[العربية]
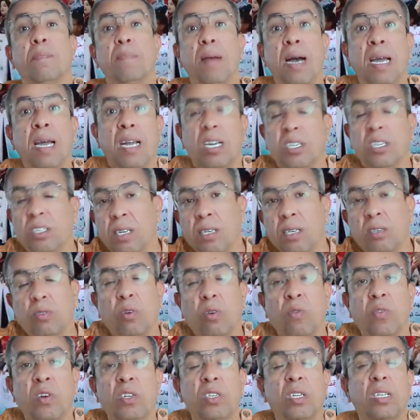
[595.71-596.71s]
مع العشره
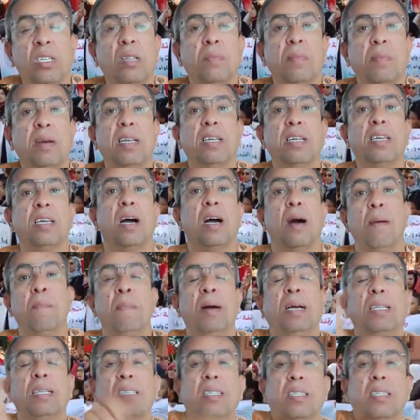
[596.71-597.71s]
تكون في لجنه الماليه
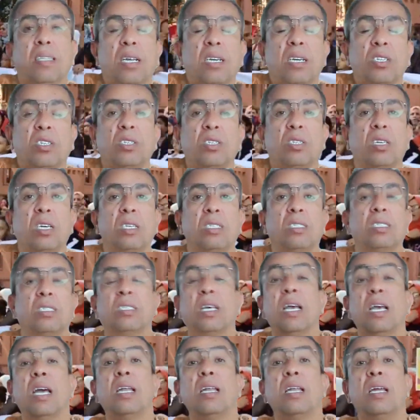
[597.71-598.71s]
مع 12 داز
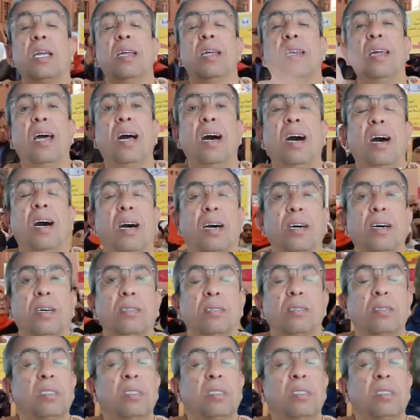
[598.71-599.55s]
سالينا